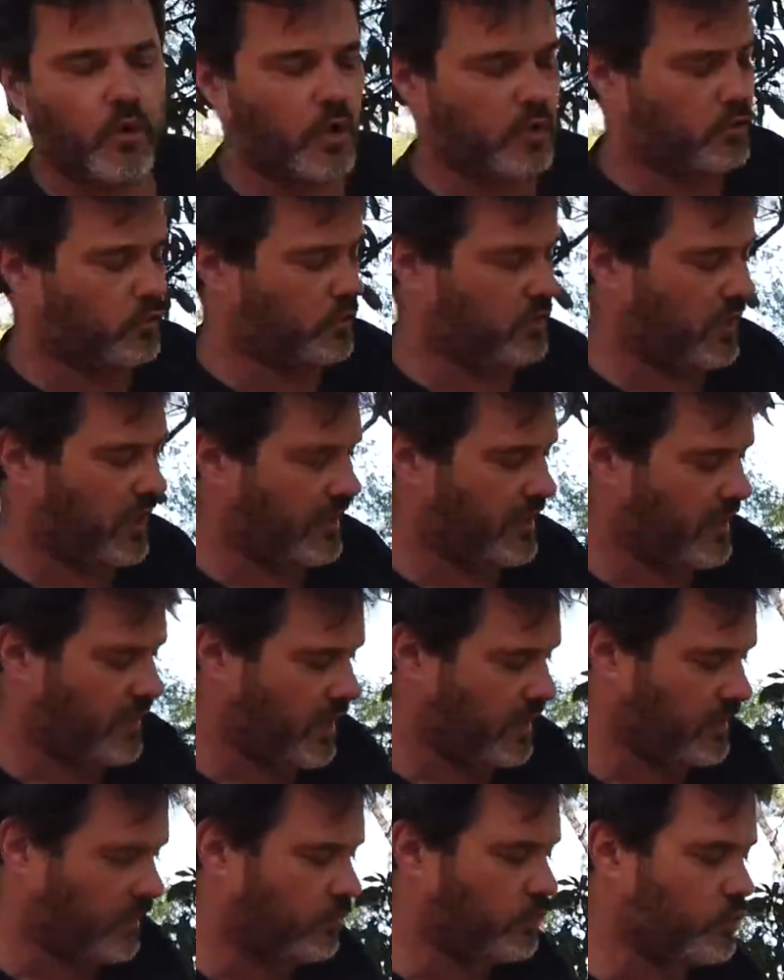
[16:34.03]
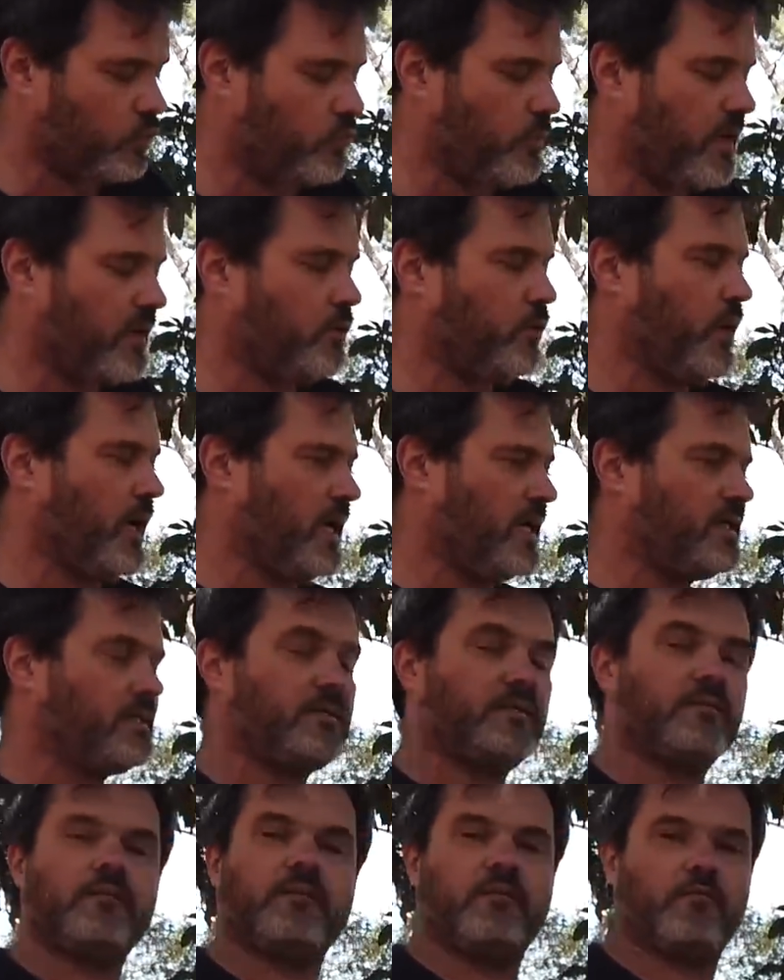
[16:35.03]
moto tá em cada um dos
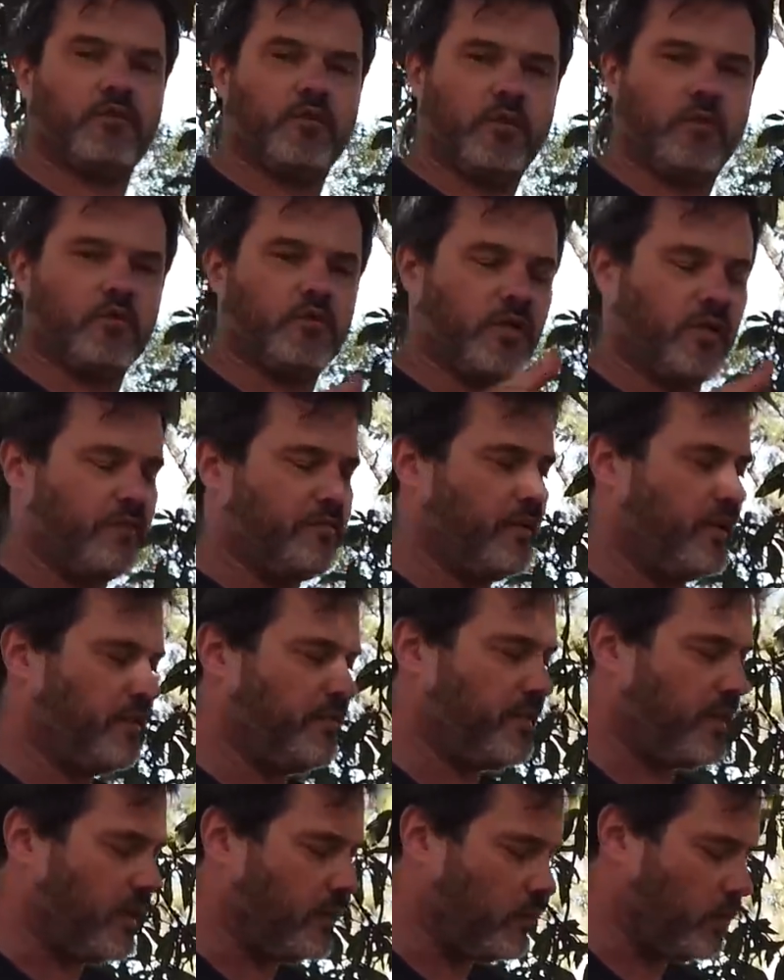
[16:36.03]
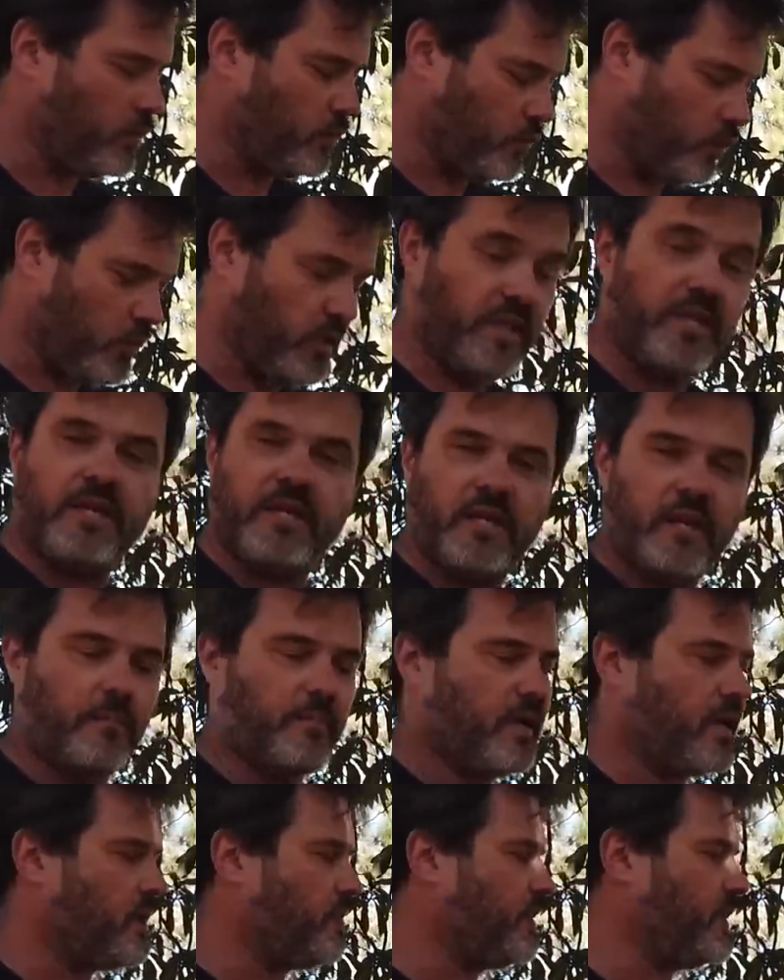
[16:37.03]
manuais, que você consegue verificar no, no link que a
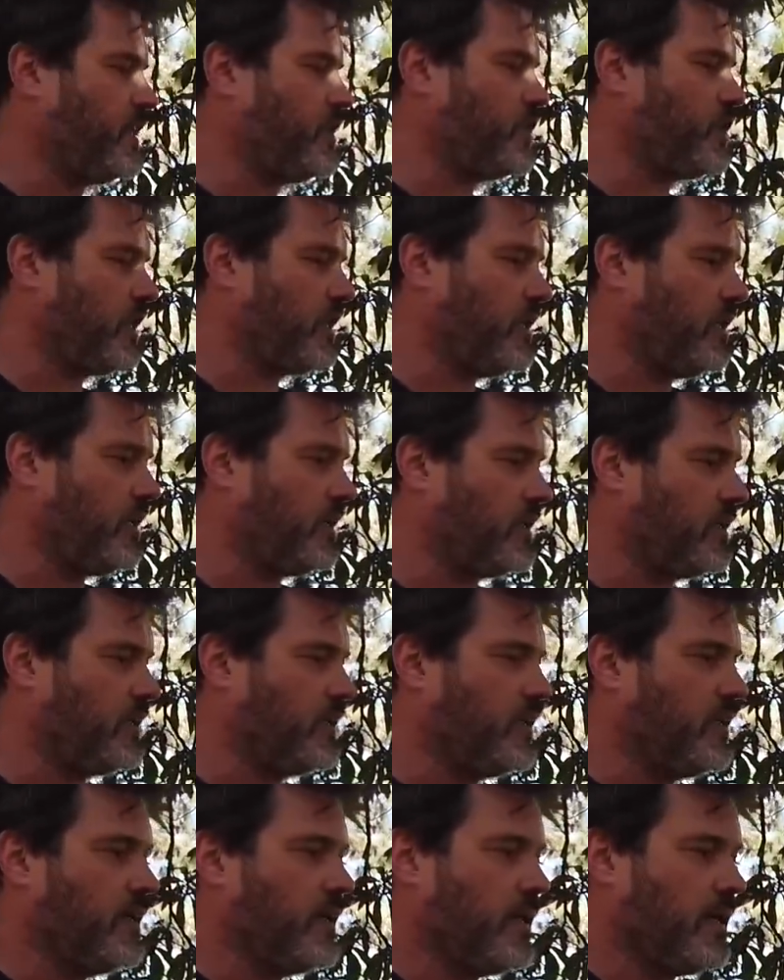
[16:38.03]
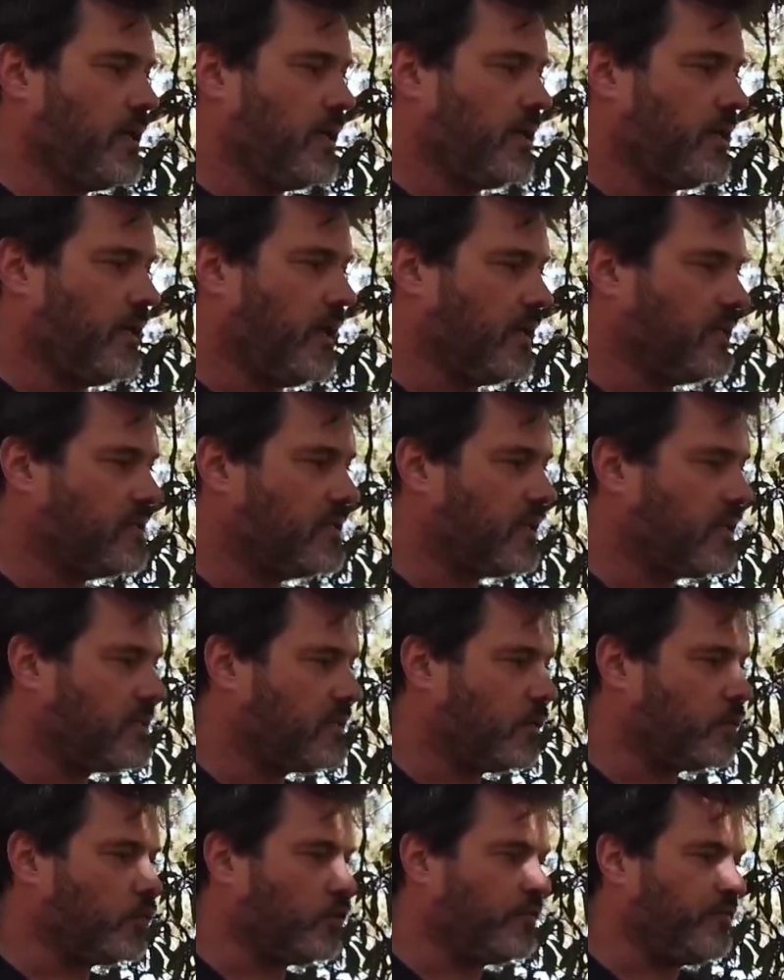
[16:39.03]
Bianca vai deixar aqui na, na
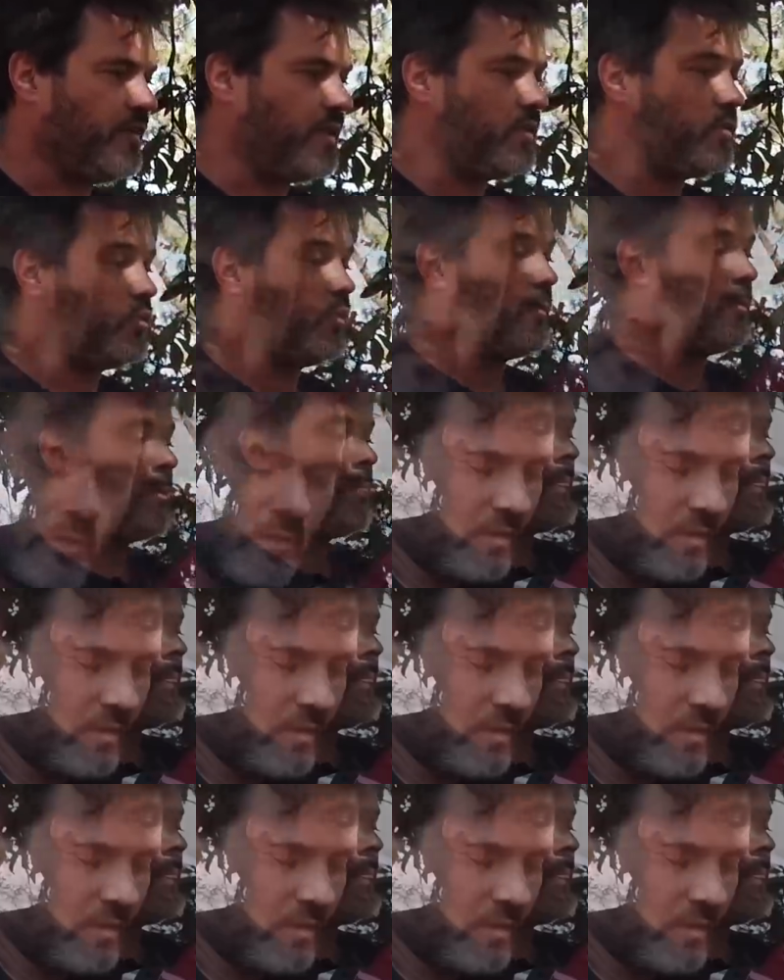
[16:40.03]
descrição do vídeo.